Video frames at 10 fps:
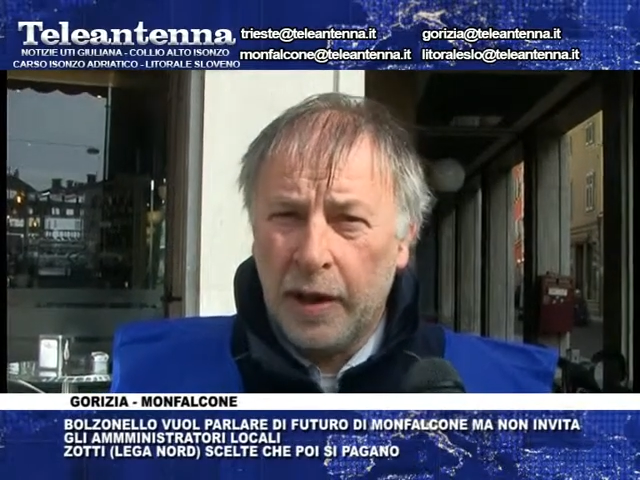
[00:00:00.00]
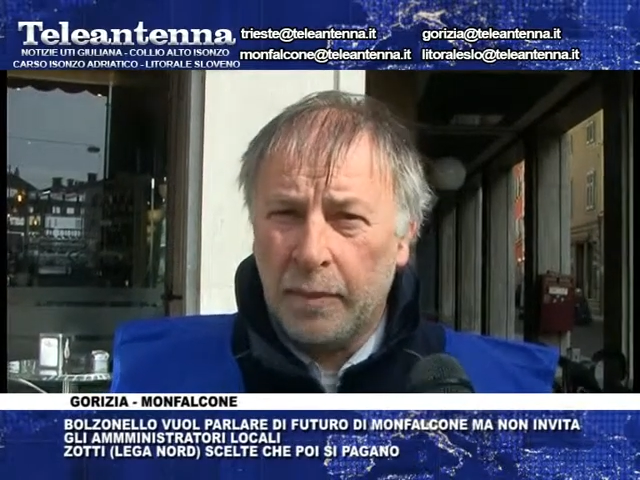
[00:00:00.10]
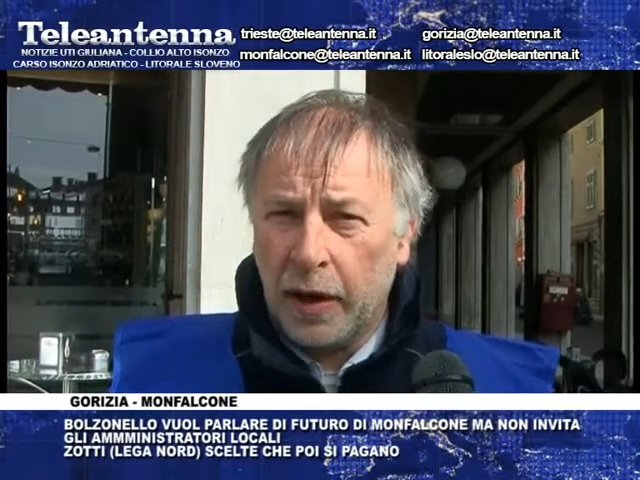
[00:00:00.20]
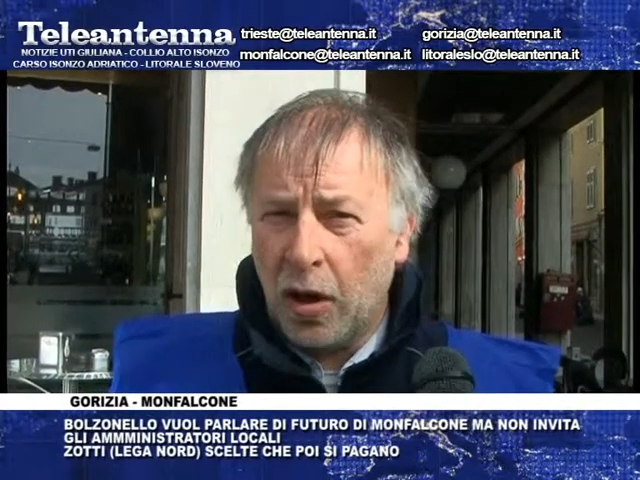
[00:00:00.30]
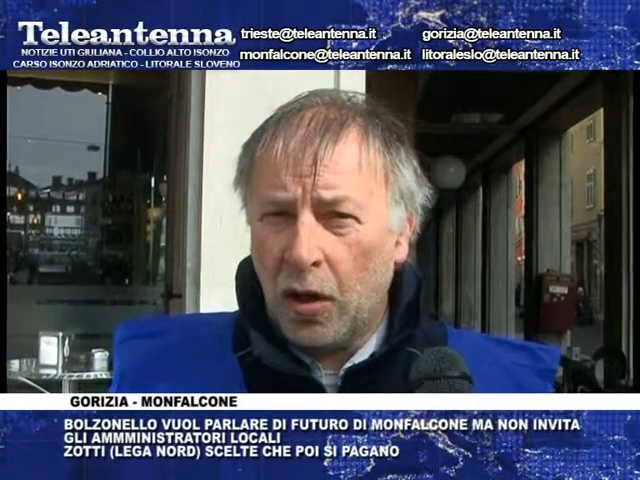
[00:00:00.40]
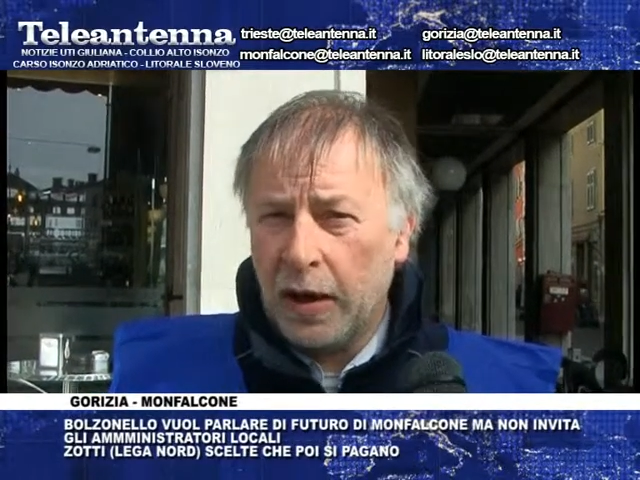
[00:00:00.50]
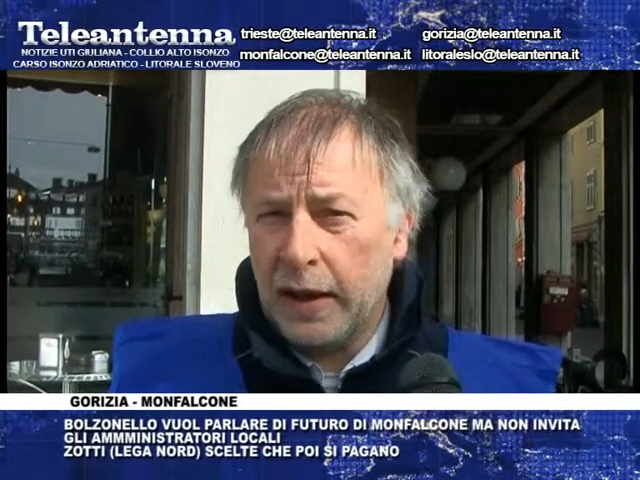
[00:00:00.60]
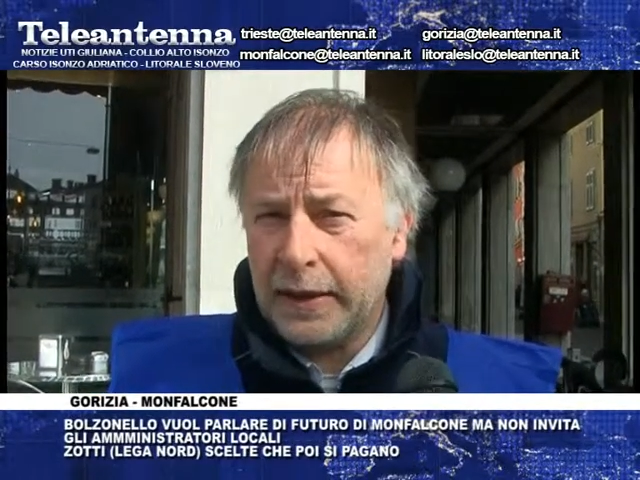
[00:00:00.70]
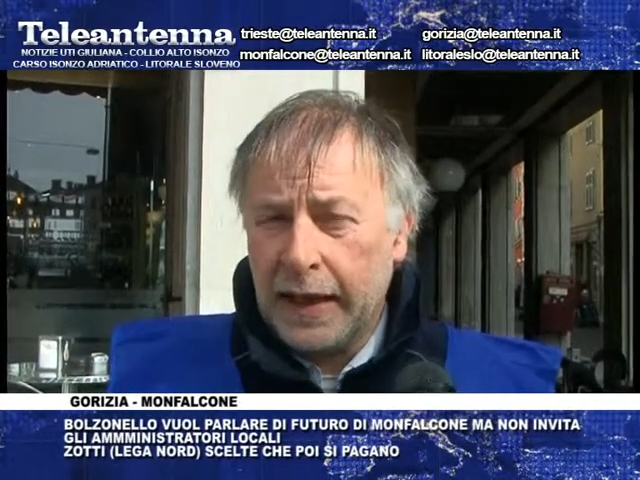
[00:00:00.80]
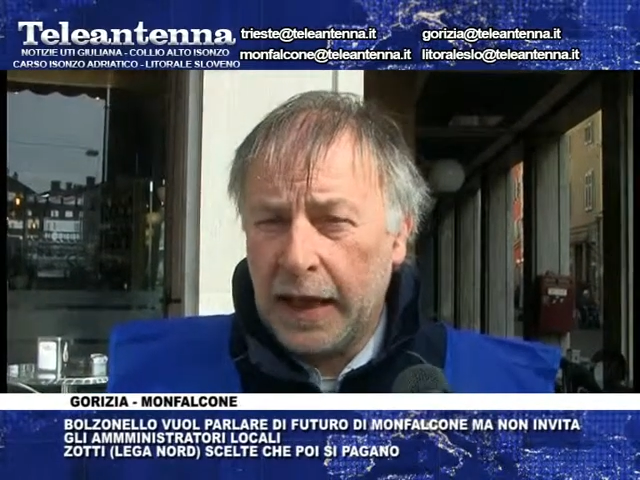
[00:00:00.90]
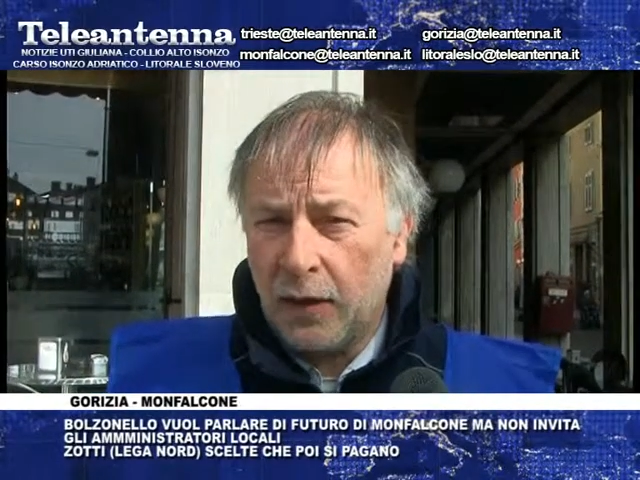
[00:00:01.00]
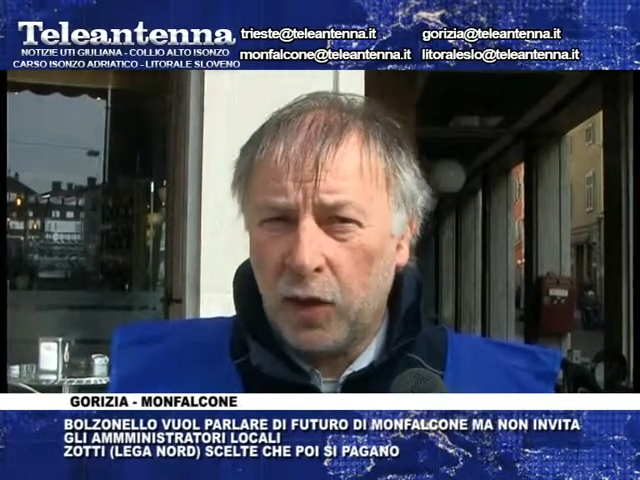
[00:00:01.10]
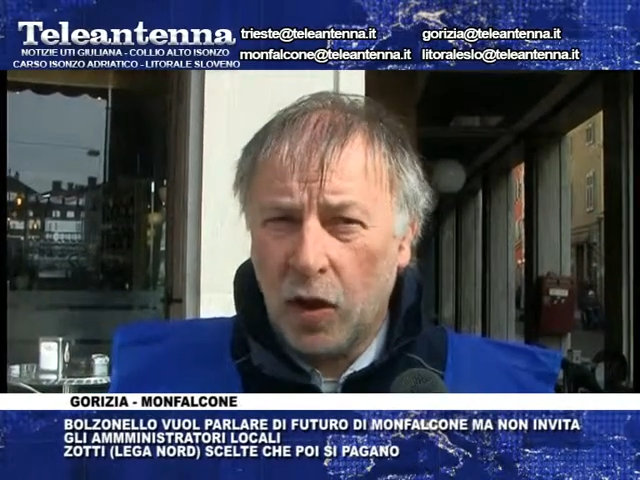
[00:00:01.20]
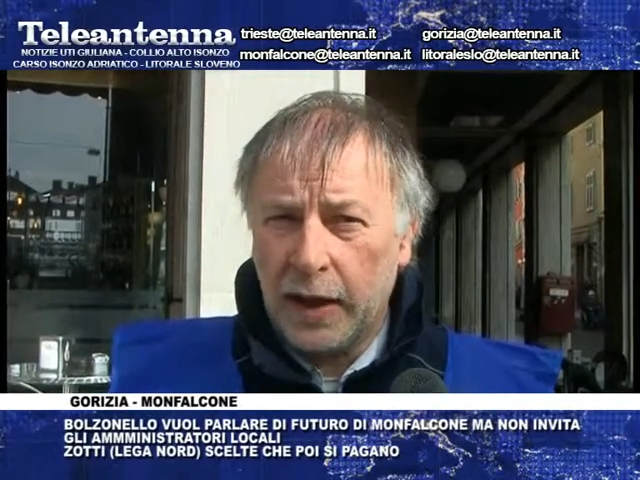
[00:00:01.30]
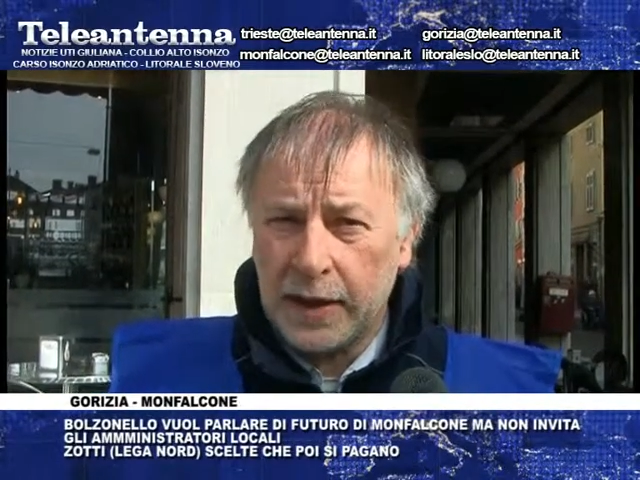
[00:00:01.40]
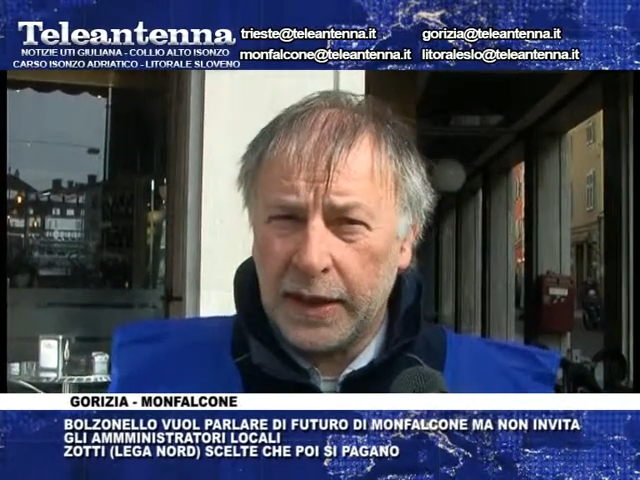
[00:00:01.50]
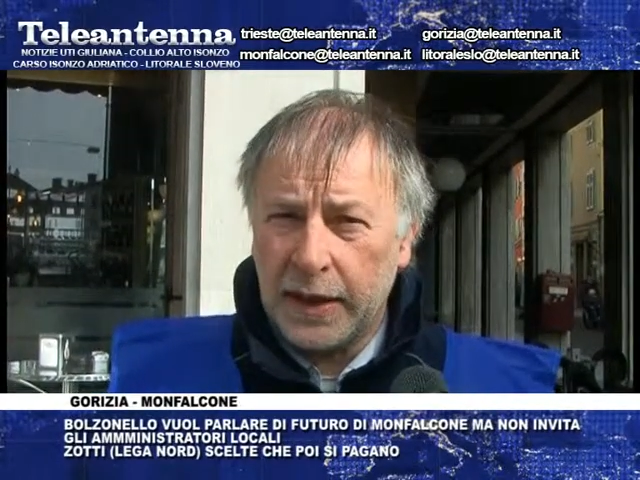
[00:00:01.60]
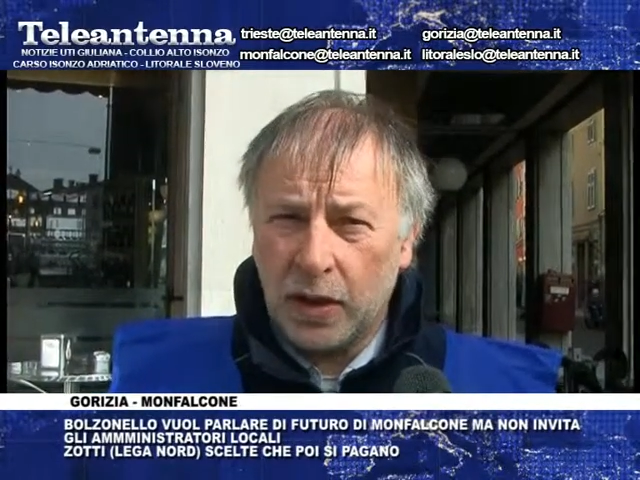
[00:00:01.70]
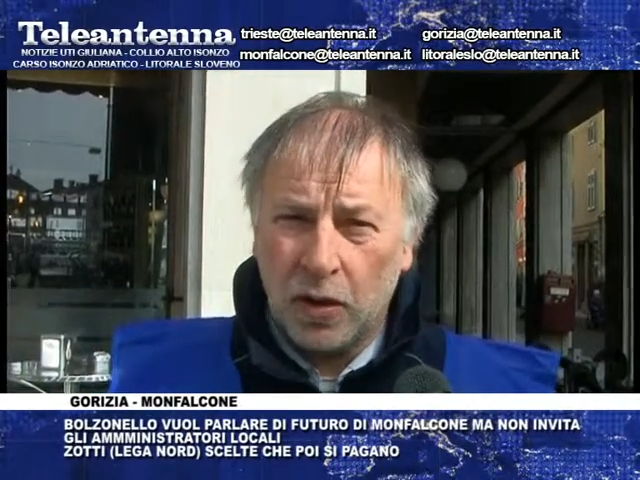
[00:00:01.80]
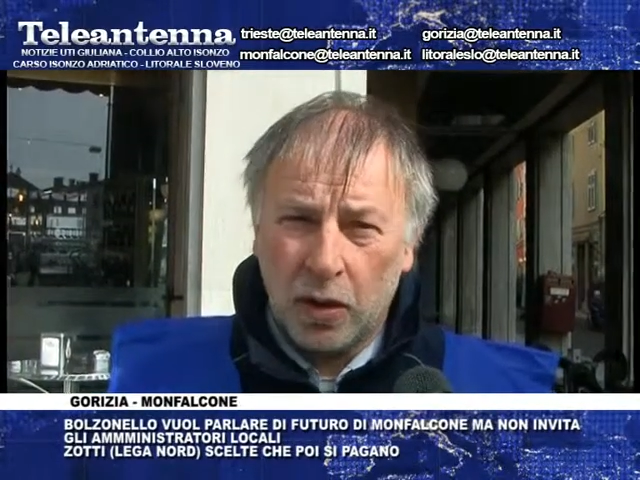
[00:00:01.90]
però il tagliare fuori il
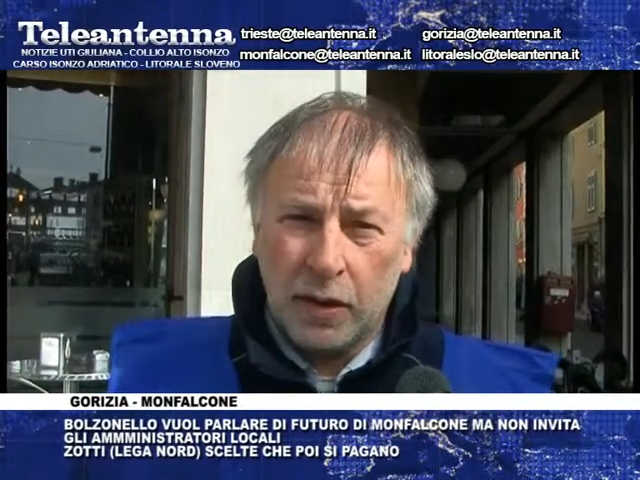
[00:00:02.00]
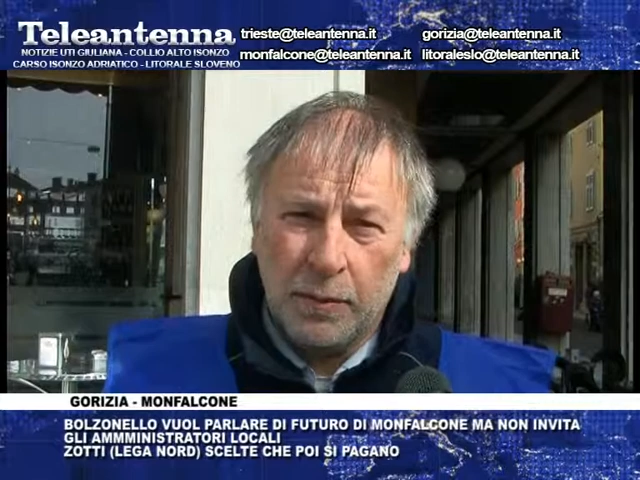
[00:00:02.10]
sindaco